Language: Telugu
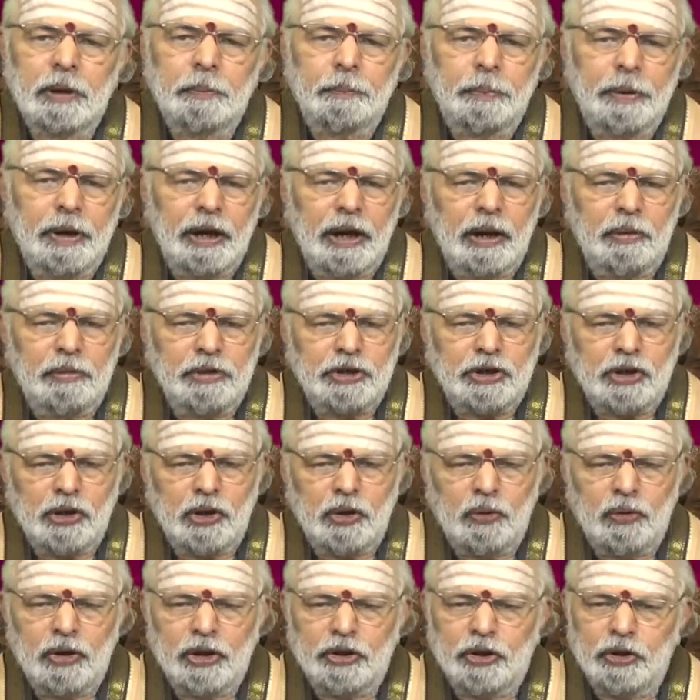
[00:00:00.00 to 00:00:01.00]
పిల్లల
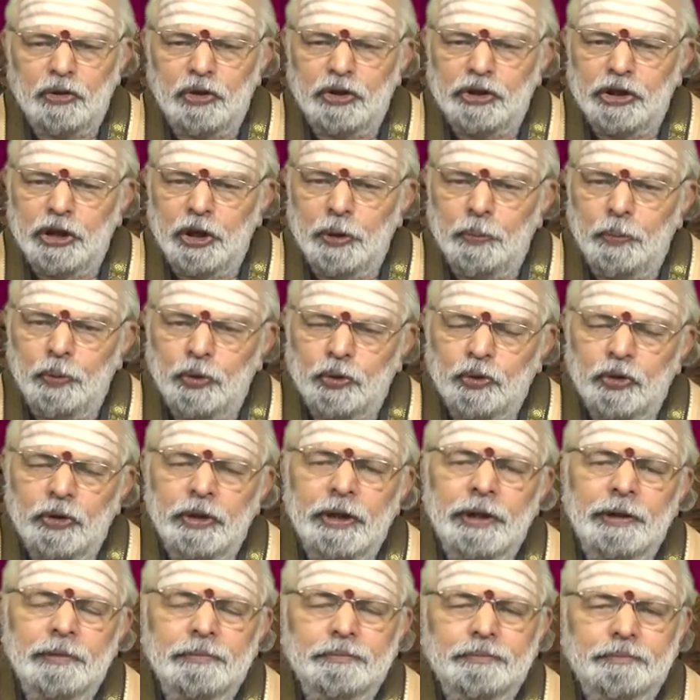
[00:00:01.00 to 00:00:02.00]
విషయంలో ఉన్న దిగు
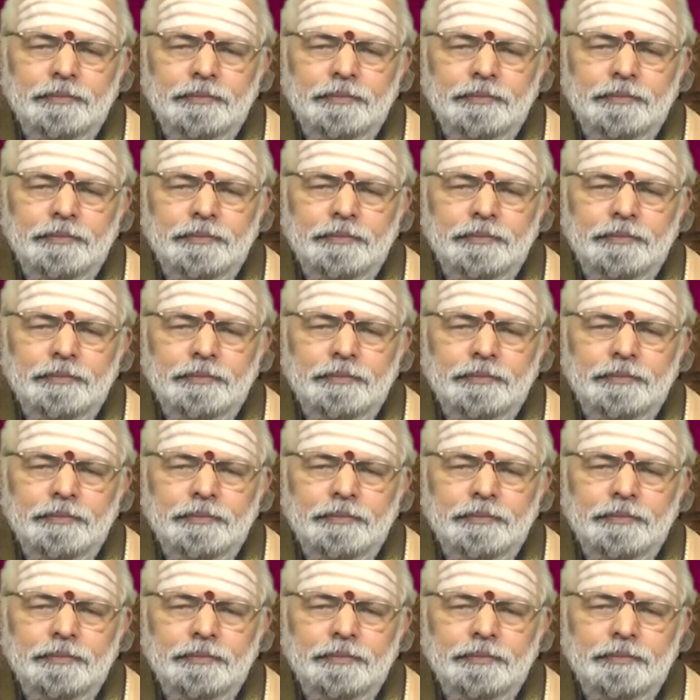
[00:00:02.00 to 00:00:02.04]
తీరిపోతుంది